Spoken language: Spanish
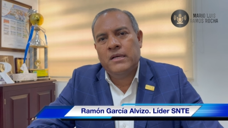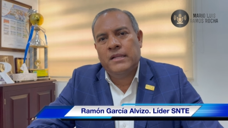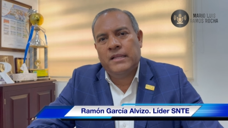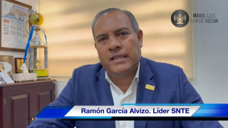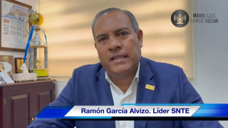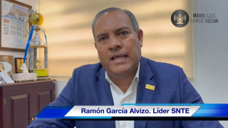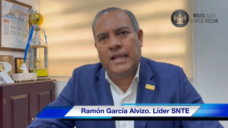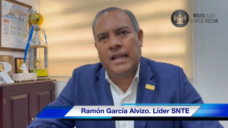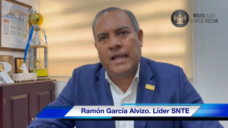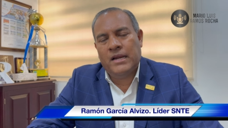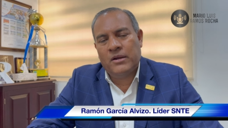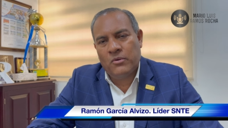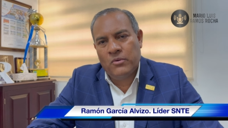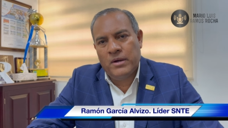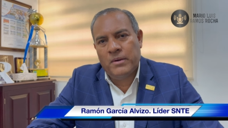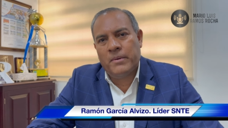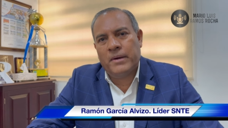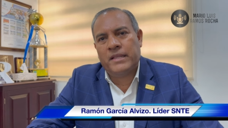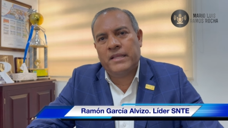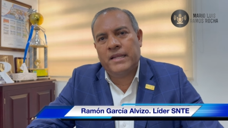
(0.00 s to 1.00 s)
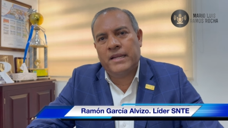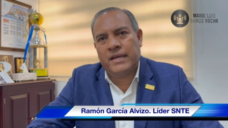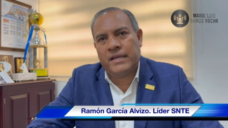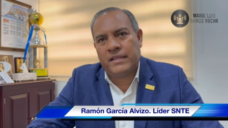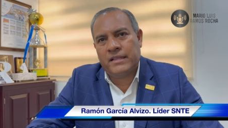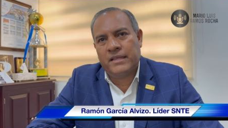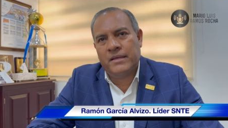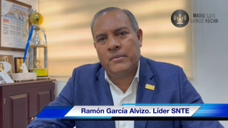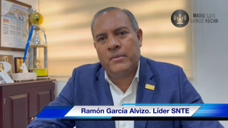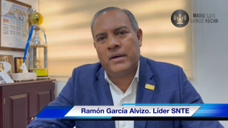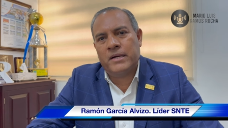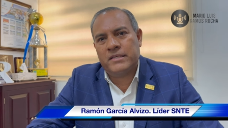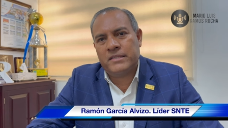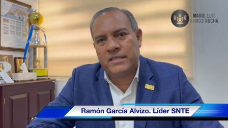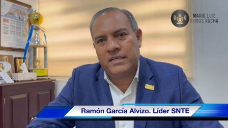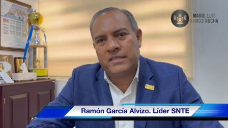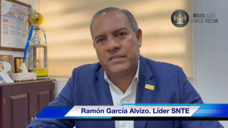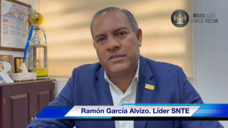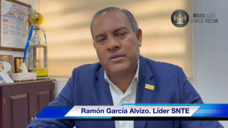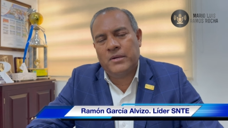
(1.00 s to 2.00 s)
de la nueva directiva
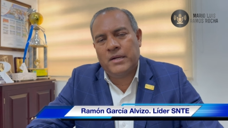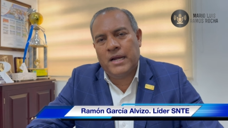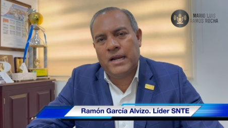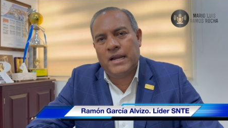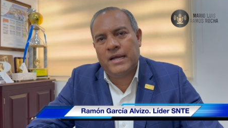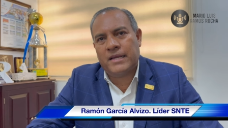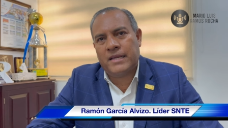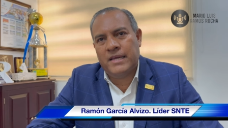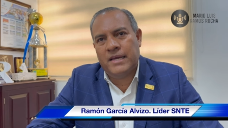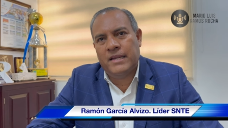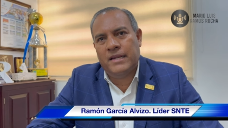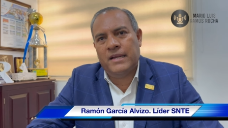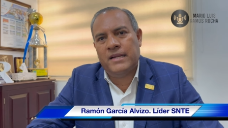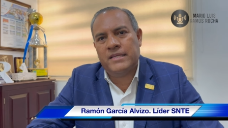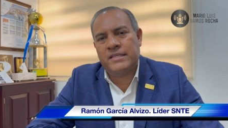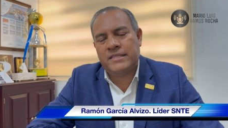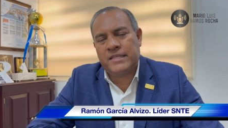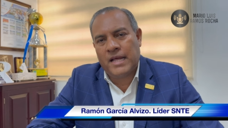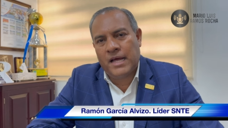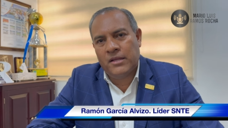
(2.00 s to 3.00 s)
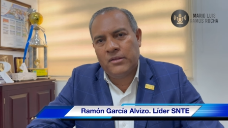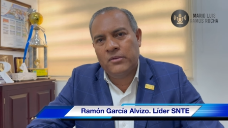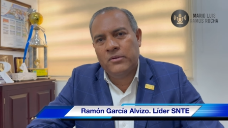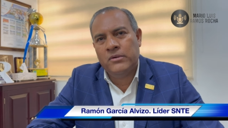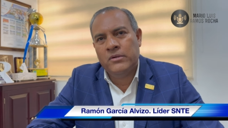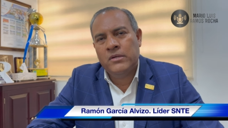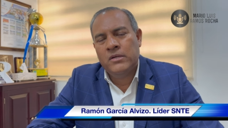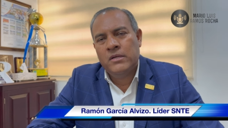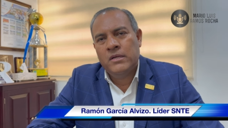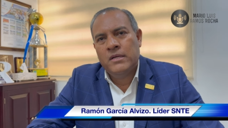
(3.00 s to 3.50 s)
seccional aquí en el Estado,